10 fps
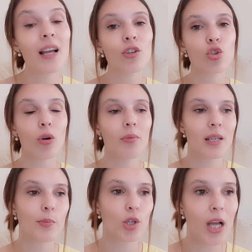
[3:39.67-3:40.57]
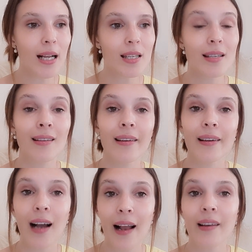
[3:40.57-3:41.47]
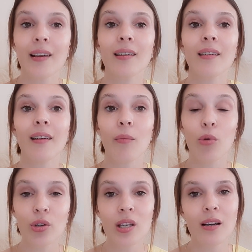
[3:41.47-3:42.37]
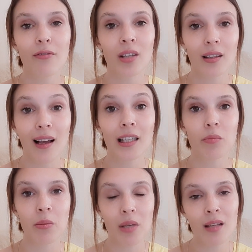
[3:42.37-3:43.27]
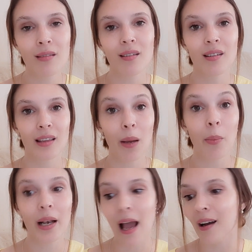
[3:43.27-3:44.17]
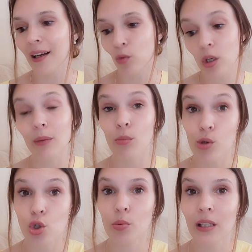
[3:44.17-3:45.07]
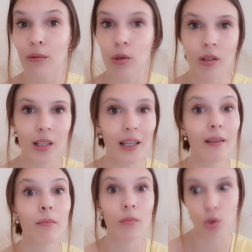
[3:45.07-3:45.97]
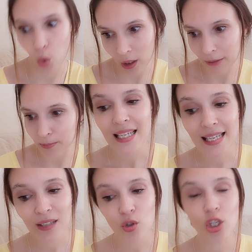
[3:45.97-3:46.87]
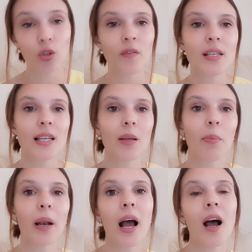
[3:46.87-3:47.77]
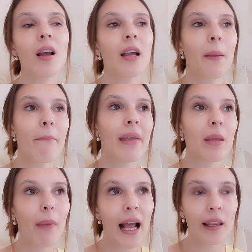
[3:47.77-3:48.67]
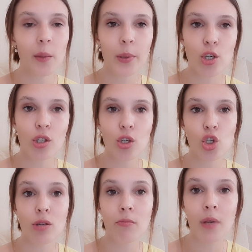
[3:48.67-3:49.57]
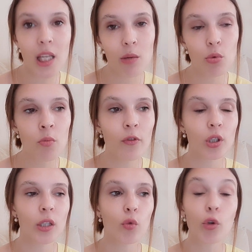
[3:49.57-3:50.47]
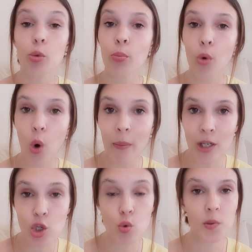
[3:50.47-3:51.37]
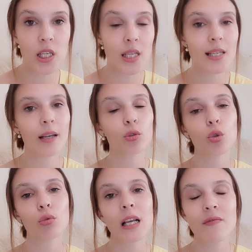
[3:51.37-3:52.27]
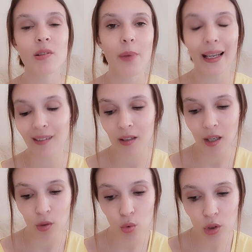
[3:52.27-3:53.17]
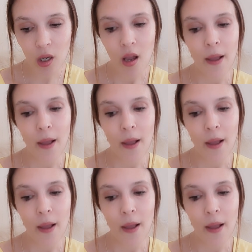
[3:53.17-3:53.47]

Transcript: чтобы избежать нелегальных работников на данный момент на полях, которых может быть довольно-таки много. Следующая новость это про минимальный прожиточный минимум, вот эту вот помощь, субсидии, которые у нас в Испании дают.